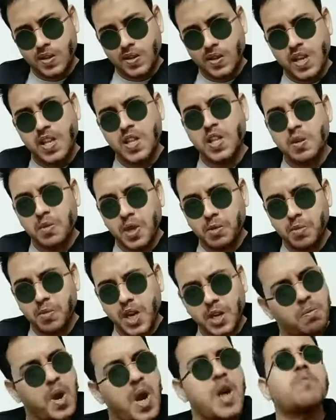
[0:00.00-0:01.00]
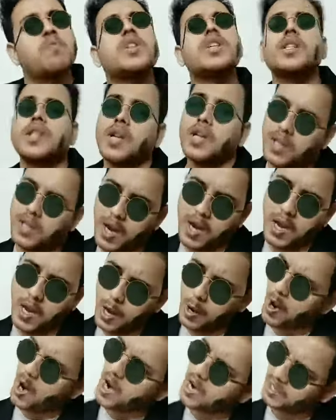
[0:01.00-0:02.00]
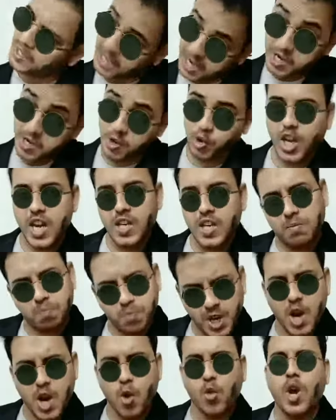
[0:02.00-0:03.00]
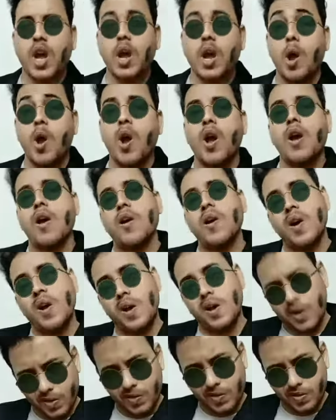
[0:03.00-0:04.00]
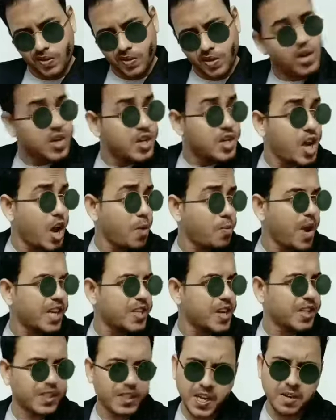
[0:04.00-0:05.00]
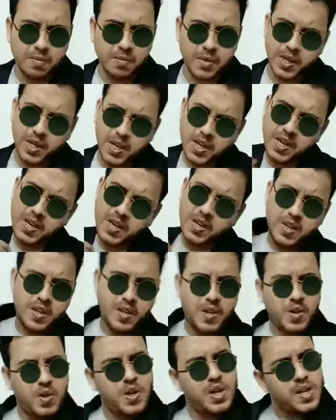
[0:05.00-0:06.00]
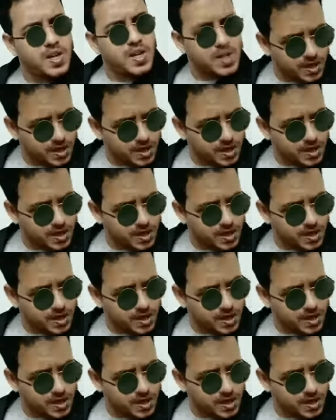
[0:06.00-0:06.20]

कीर्ति बस एक बार मेरी बन जाए तो हर दिन उसका बर्थडे होगा वो तीन दिन मेरे लिए स्पेशल होगी